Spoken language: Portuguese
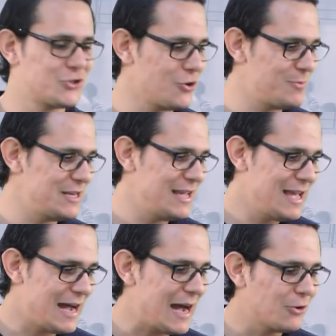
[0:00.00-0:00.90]

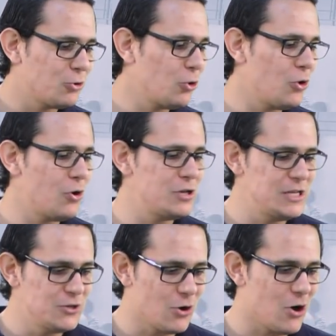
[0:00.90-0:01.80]
sobre a
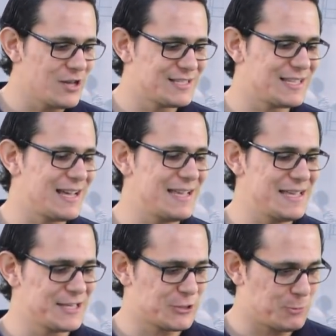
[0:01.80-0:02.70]
gloriosa
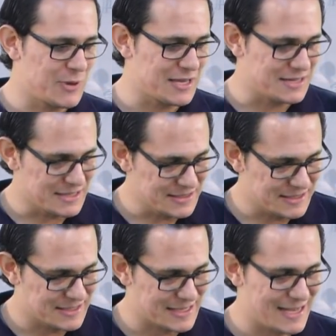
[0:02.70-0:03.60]

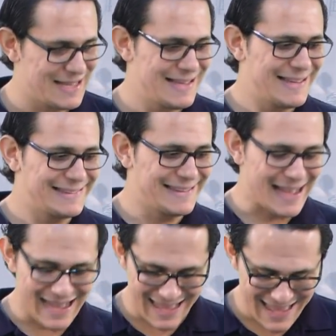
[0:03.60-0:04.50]
esperança
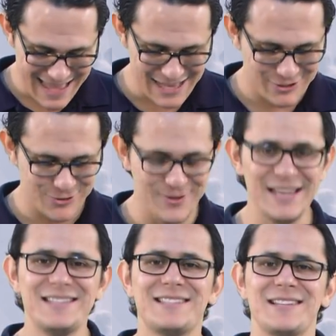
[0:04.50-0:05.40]
da
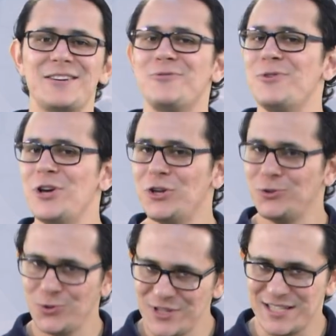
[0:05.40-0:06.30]
ressurreição
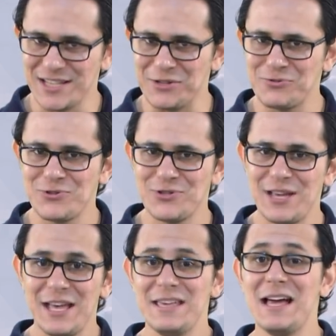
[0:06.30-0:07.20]
dos santos.
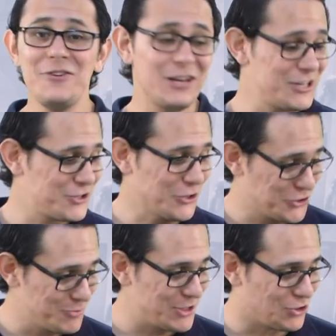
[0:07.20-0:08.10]
E aí, olha só o
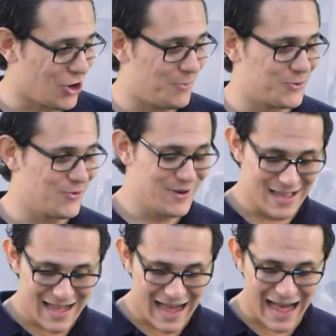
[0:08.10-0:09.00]
subtópico:
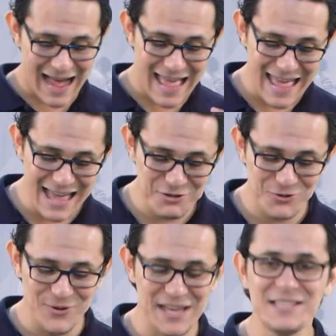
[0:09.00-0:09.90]
a
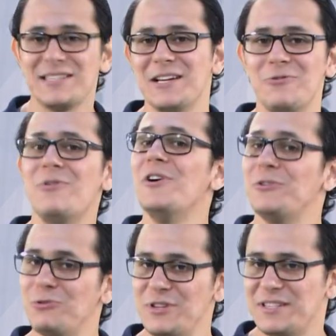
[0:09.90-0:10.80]
ressurreição
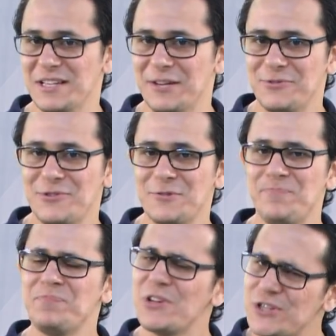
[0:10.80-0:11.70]
dos santos.
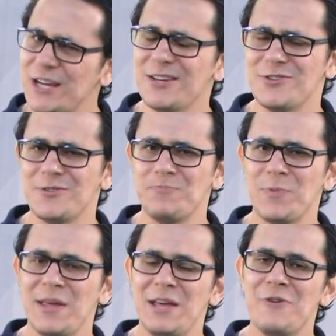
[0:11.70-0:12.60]
Gente,
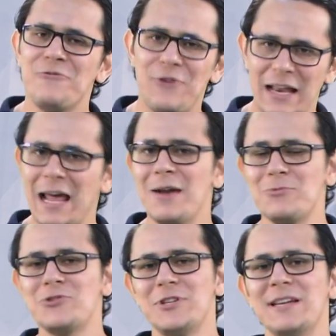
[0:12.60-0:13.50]

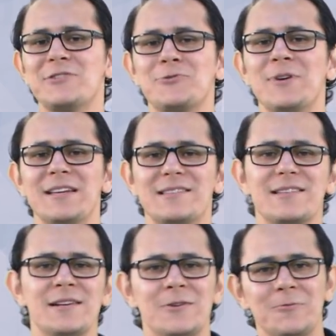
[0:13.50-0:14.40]
falarmos de
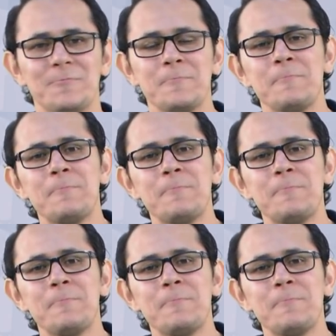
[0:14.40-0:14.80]
ressurreição